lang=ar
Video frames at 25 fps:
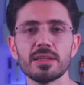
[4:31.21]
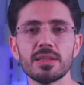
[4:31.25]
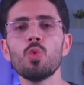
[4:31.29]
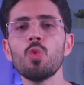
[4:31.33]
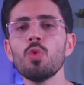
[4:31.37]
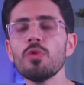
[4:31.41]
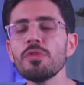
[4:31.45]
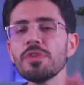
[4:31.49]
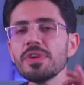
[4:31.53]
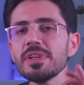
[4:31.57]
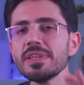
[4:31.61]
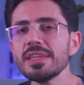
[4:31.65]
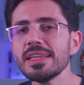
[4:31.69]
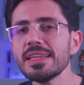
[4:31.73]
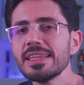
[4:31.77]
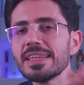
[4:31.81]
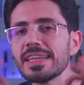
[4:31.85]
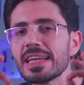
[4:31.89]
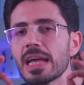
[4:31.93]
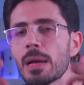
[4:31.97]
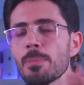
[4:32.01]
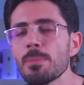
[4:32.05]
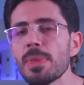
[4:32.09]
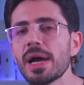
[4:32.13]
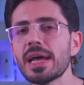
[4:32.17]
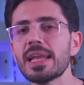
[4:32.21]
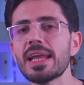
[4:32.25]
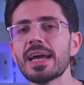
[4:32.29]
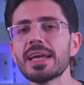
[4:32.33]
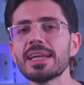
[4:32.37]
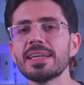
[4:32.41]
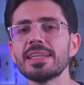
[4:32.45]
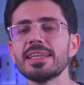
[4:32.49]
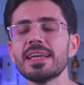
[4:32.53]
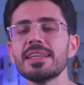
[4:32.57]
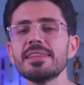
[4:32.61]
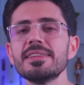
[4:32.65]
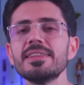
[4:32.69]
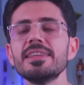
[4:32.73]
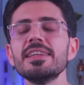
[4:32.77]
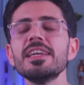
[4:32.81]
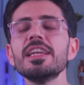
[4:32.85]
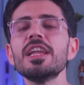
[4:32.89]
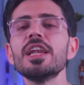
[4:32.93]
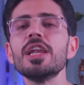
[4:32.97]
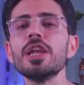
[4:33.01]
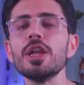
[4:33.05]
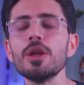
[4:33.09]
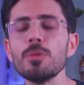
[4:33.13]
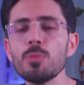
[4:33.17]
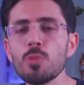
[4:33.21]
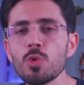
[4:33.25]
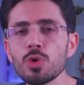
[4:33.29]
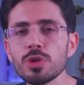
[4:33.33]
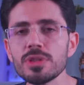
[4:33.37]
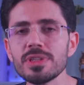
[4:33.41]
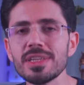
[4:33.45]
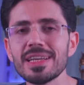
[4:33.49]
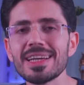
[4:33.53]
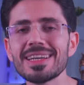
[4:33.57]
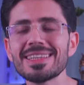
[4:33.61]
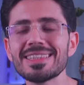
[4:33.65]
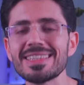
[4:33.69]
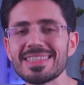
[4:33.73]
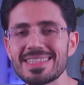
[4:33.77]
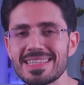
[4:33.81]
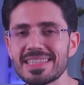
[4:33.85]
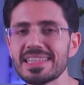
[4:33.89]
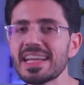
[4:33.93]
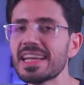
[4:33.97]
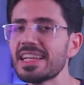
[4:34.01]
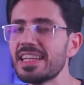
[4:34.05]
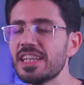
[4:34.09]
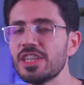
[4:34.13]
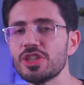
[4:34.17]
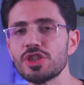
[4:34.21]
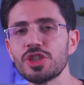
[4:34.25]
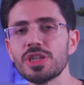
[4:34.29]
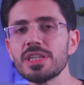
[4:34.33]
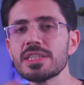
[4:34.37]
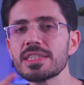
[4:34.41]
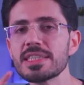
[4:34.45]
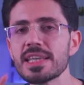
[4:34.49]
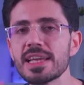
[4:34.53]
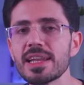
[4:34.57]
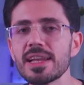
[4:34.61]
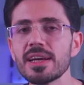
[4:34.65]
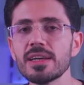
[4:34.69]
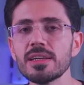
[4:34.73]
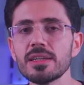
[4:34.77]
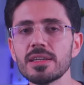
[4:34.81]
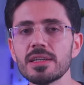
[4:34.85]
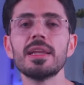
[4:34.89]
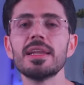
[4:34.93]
وفضل يجمع العينات دي لمده تزيد عن 20 سنه